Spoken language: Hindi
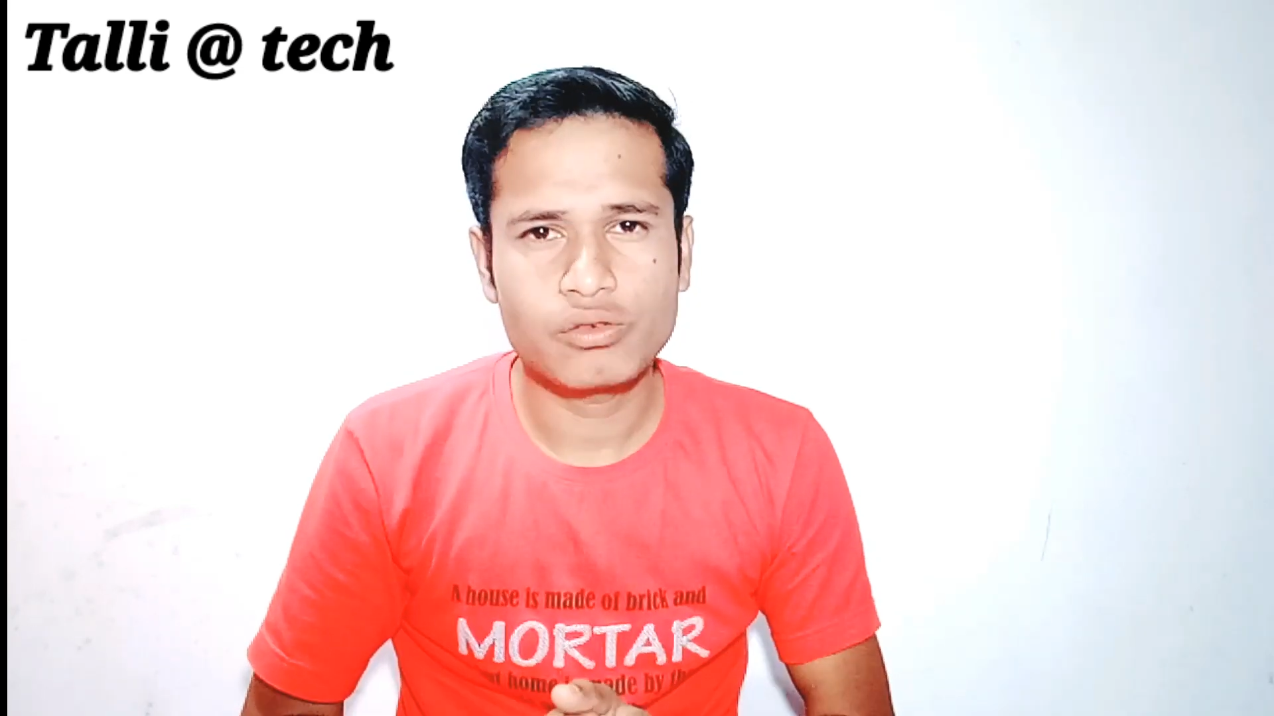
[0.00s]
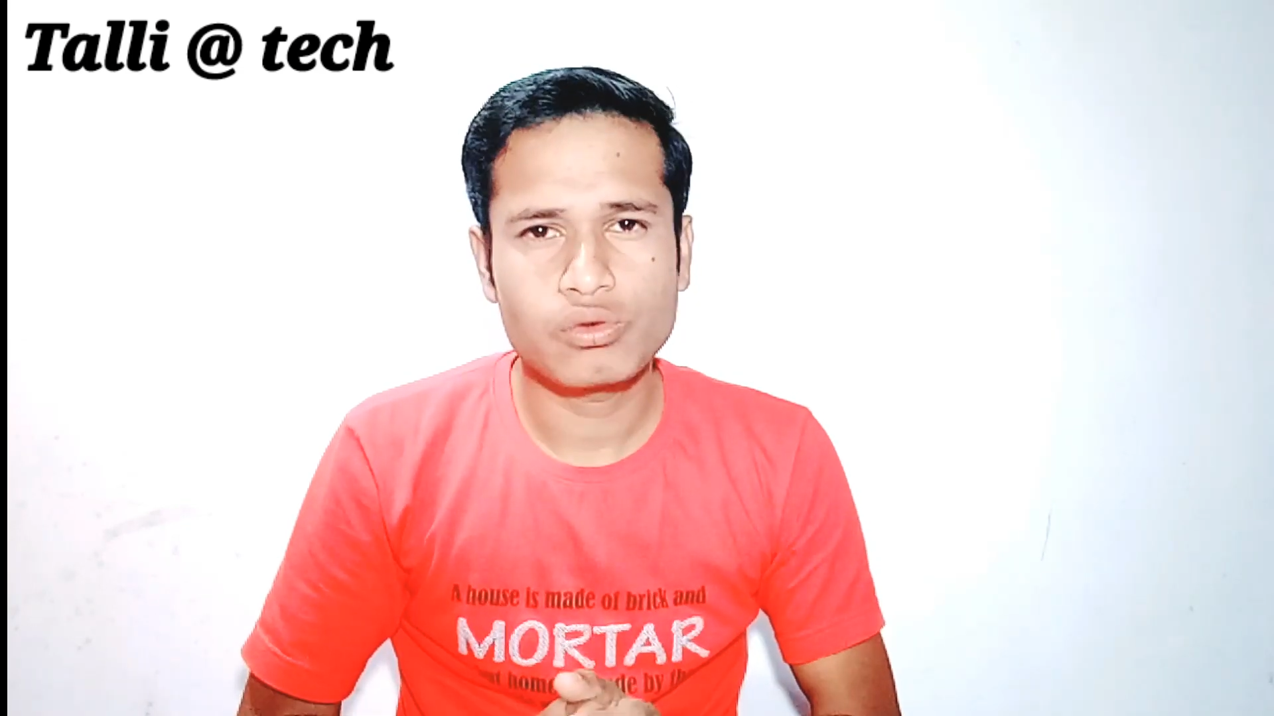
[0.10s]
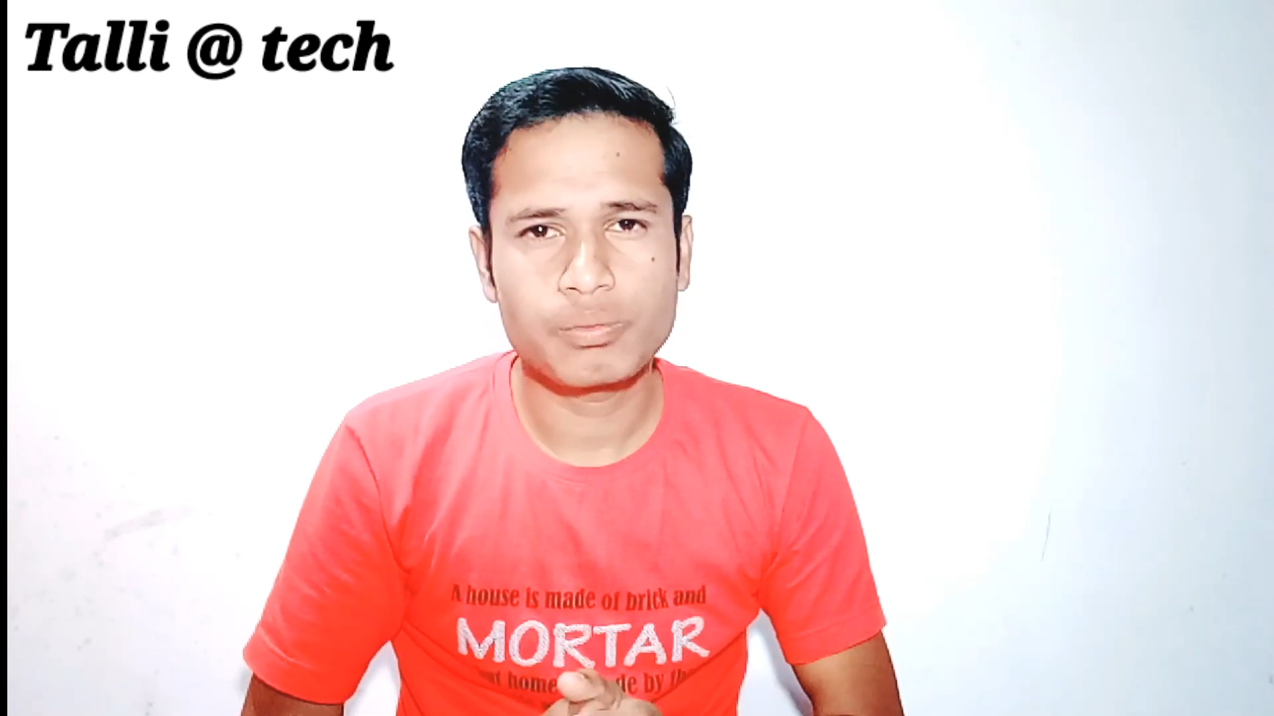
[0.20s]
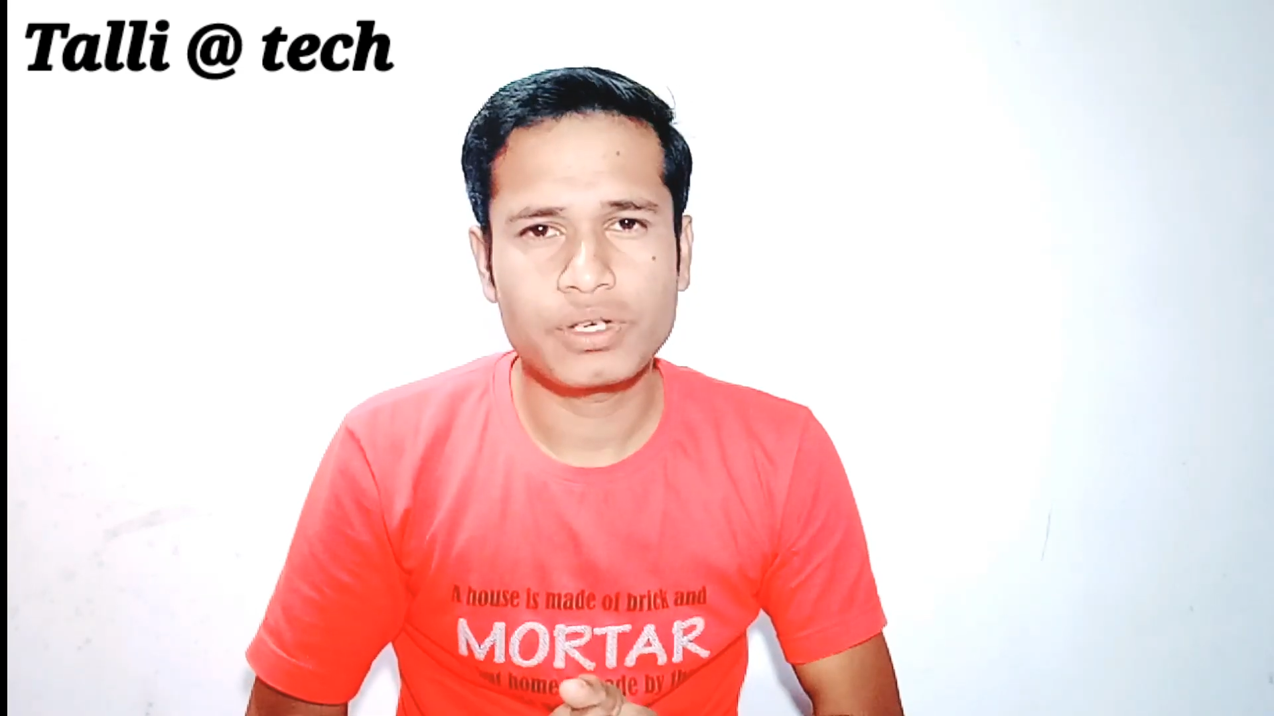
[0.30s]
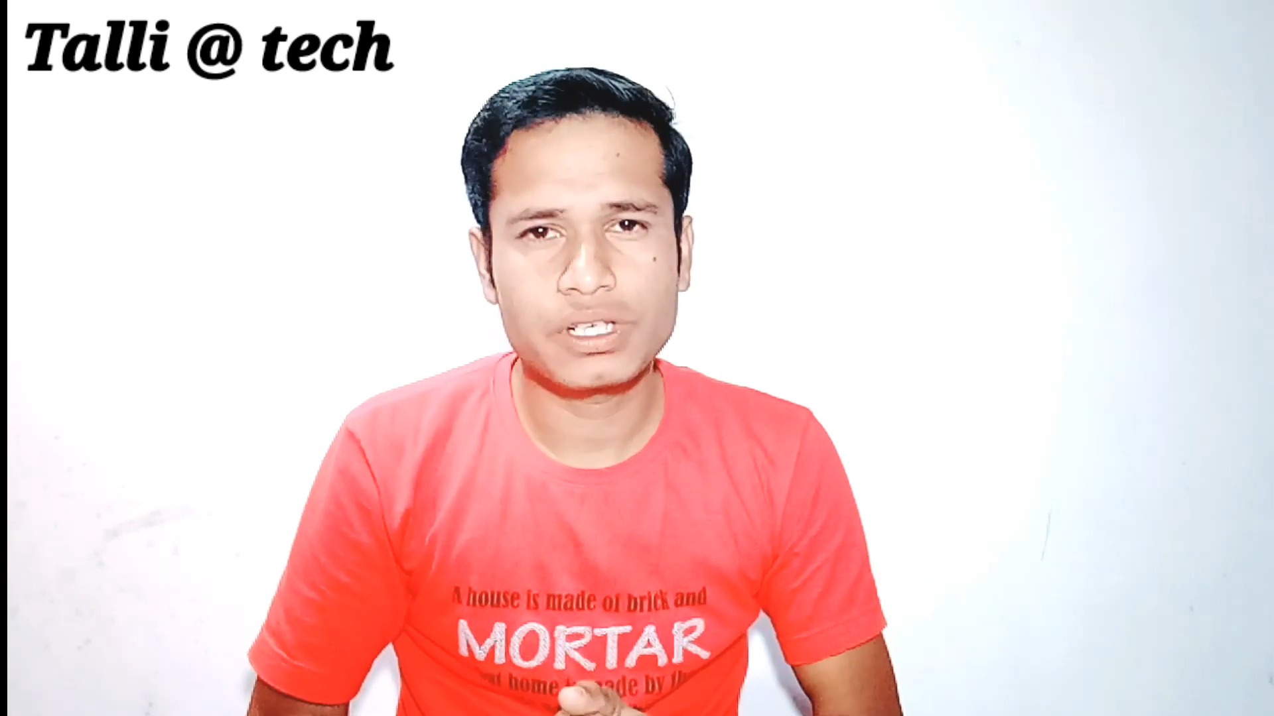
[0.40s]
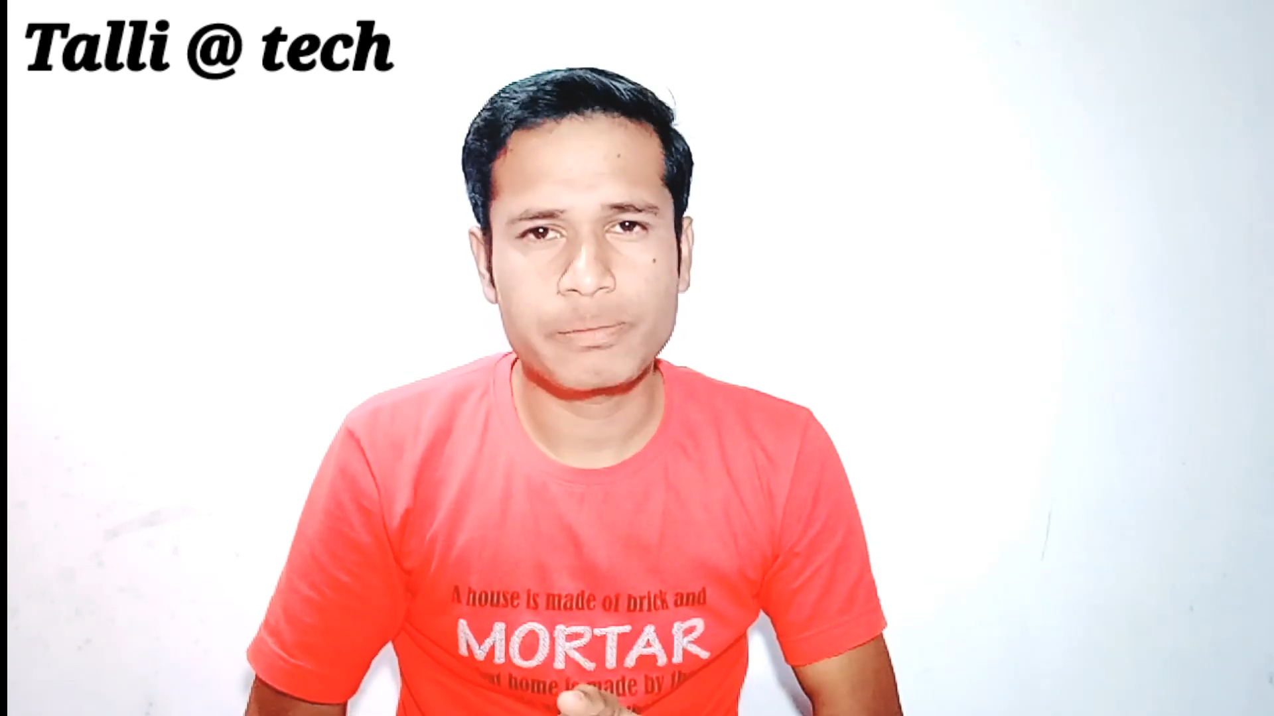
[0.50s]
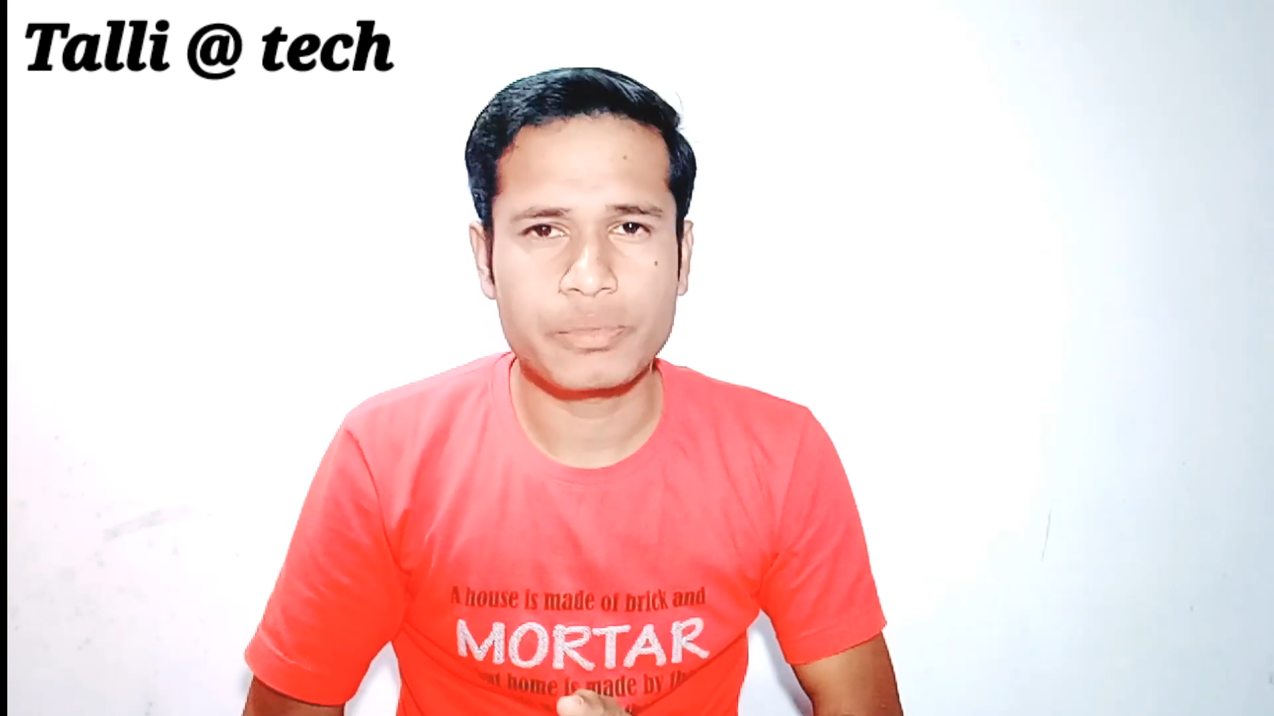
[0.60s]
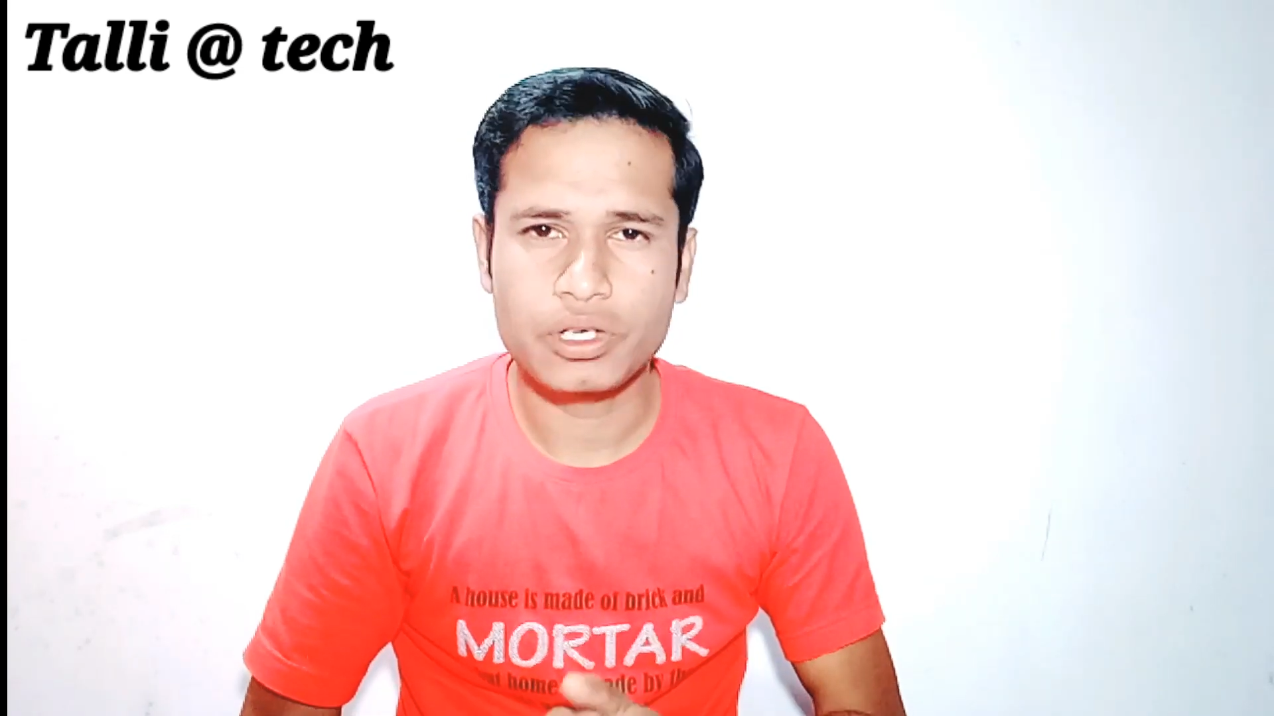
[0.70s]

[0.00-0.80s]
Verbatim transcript: यूट्यूब रिलेटेड